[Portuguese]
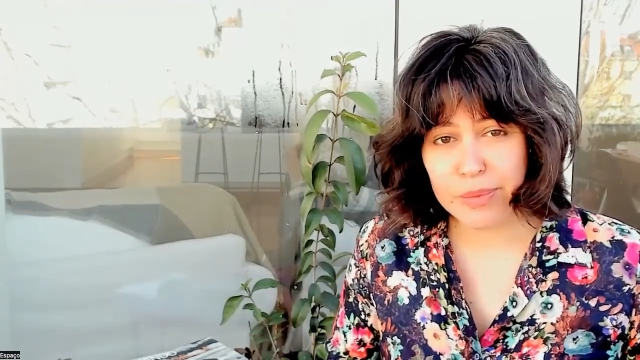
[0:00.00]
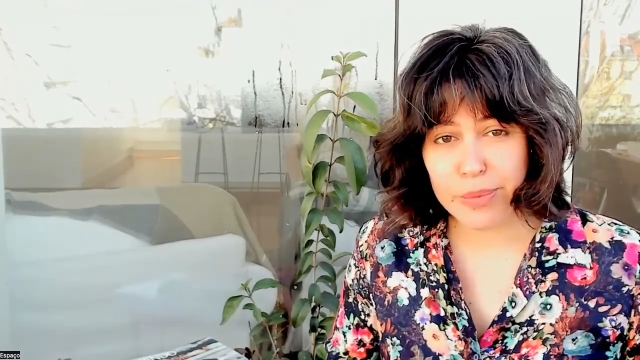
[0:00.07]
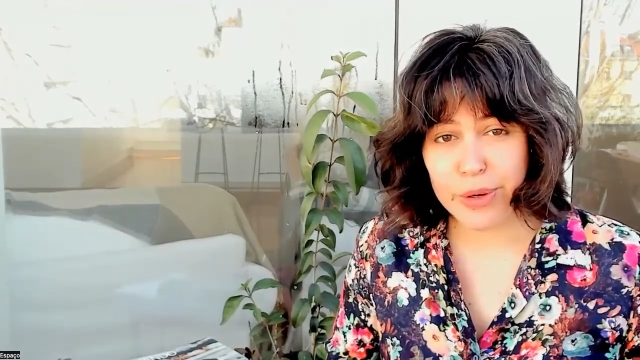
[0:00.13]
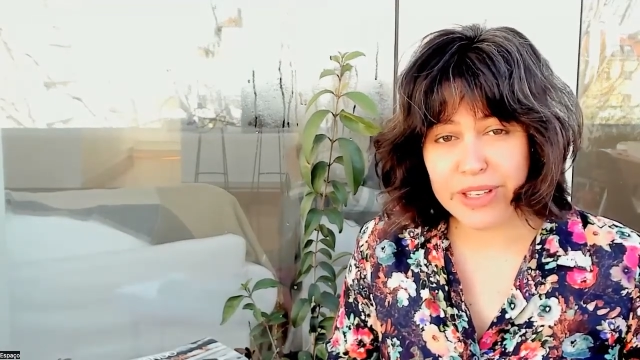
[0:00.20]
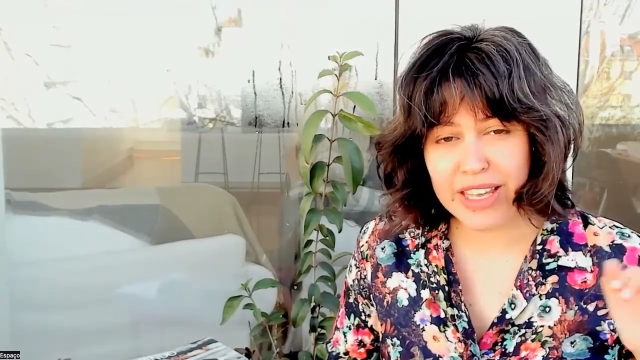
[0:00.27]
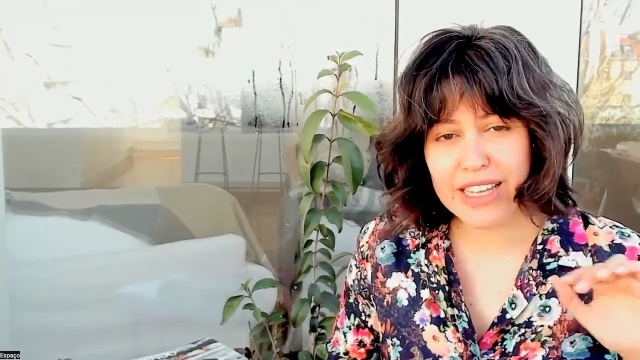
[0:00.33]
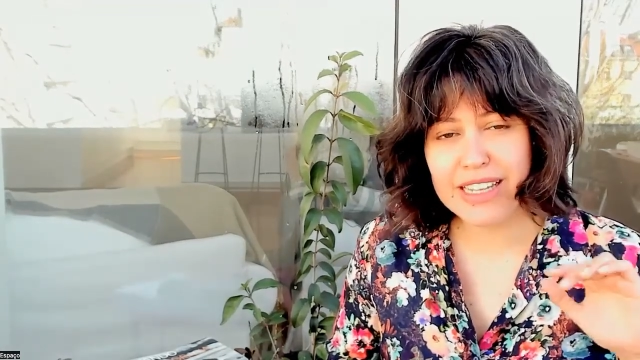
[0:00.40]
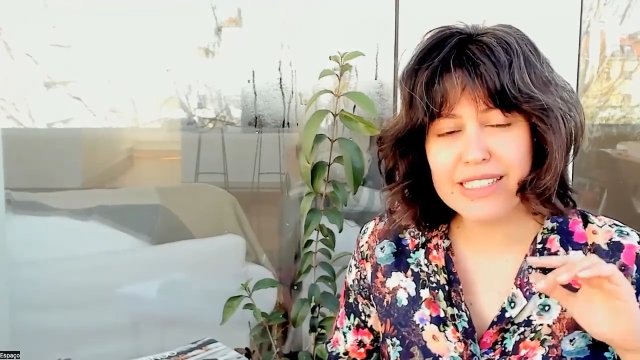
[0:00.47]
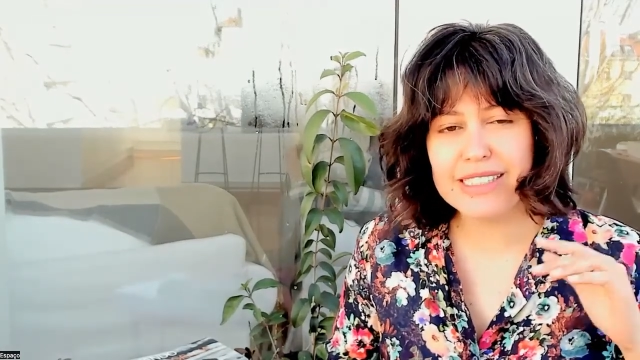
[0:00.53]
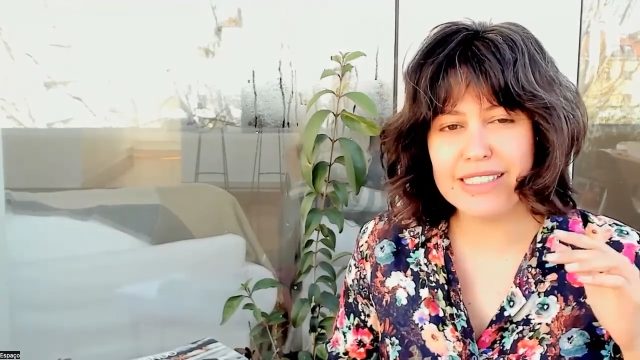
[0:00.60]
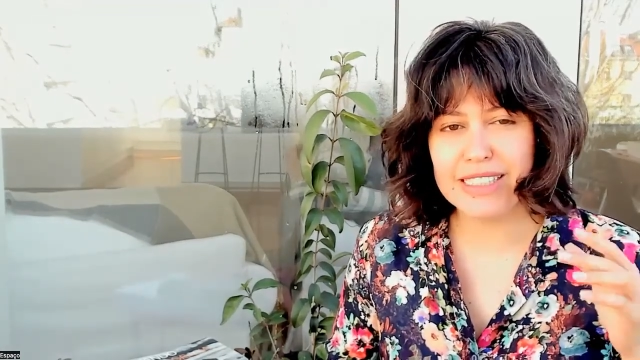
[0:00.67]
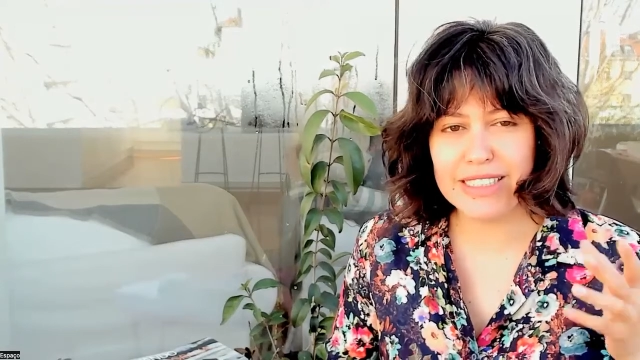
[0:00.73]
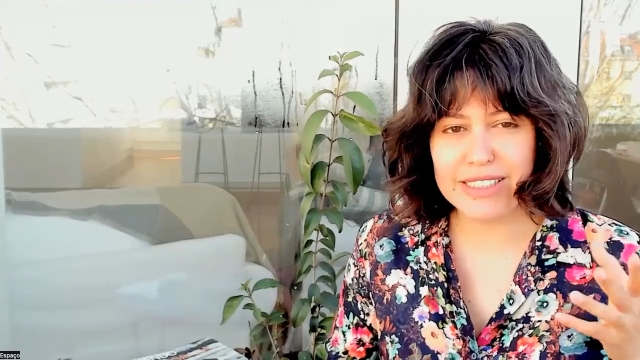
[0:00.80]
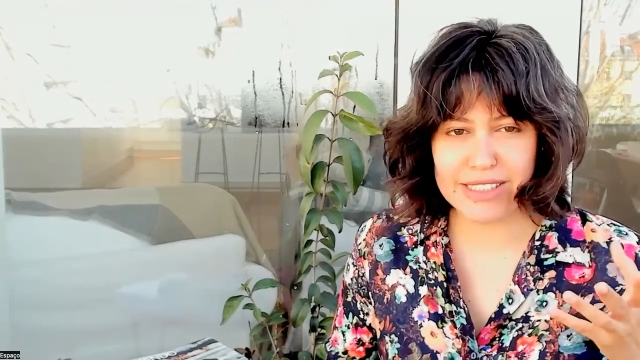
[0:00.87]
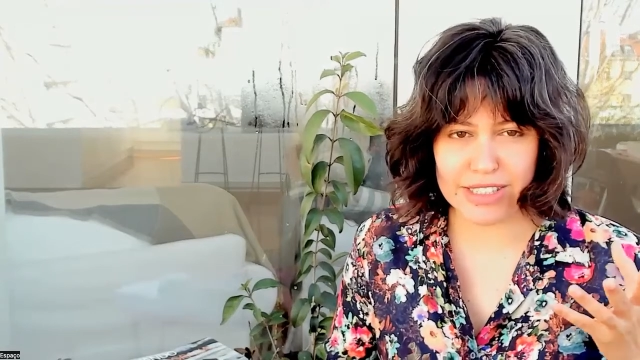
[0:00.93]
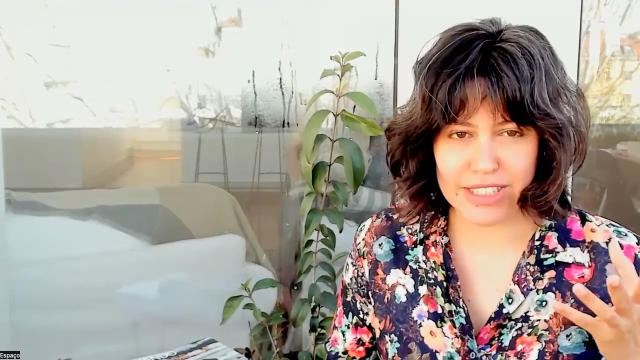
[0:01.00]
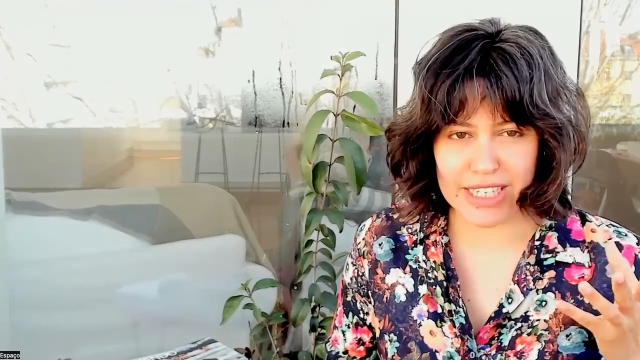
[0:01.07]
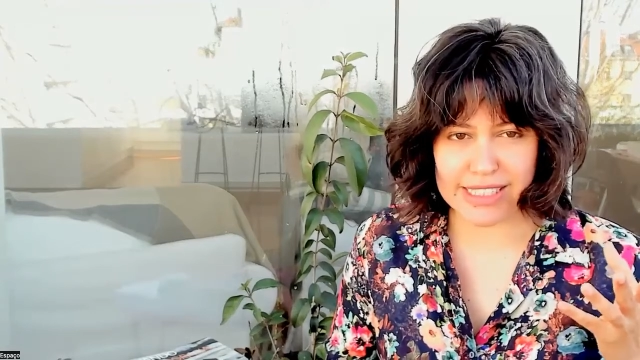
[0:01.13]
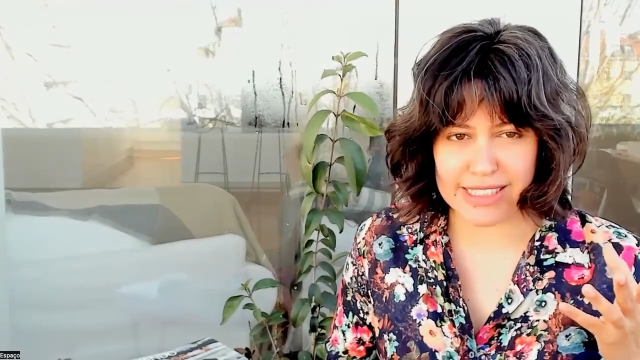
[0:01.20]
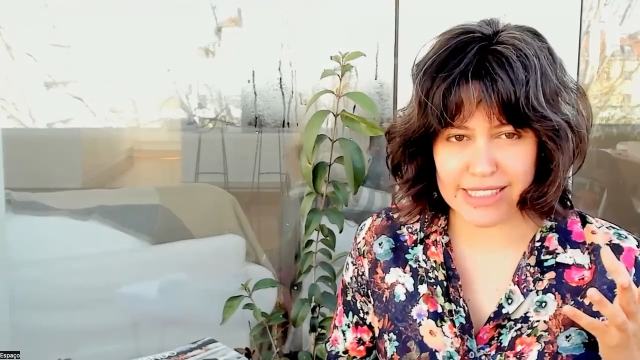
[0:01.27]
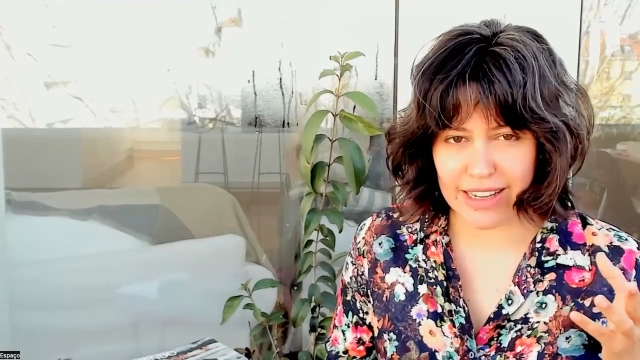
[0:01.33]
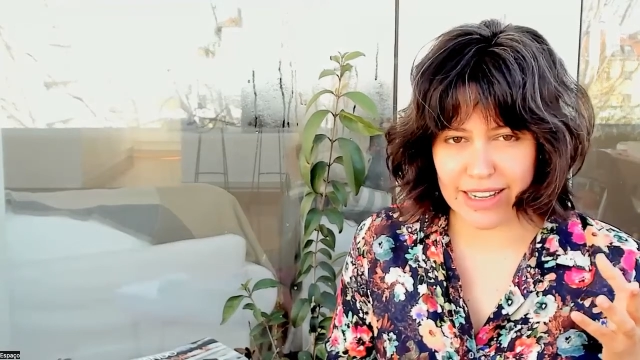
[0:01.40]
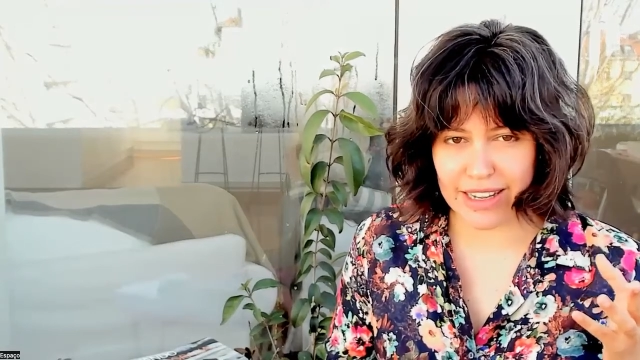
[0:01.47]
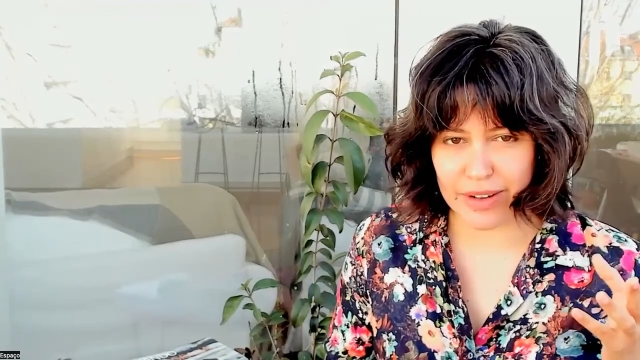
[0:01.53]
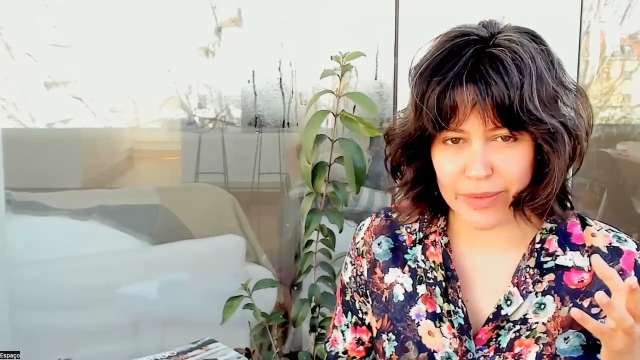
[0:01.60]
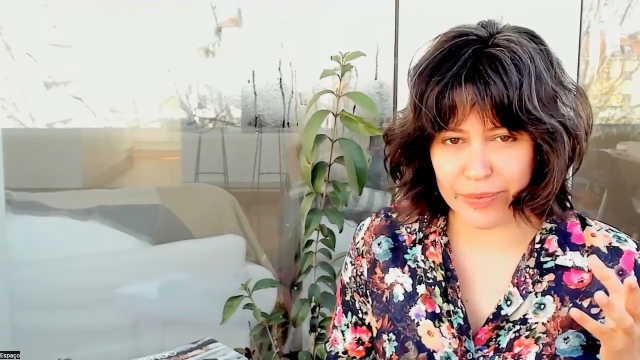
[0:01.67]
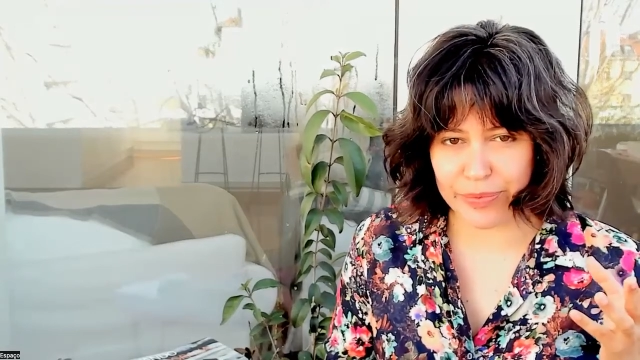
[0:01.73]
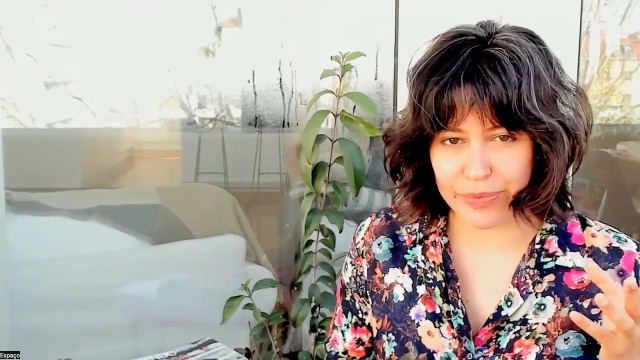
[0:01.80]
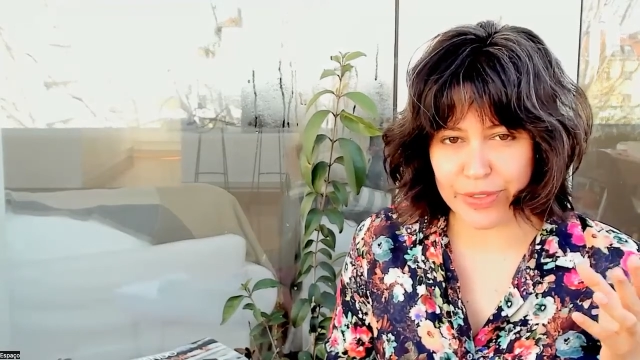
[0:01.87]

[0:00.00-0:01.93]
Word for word: porque existe essa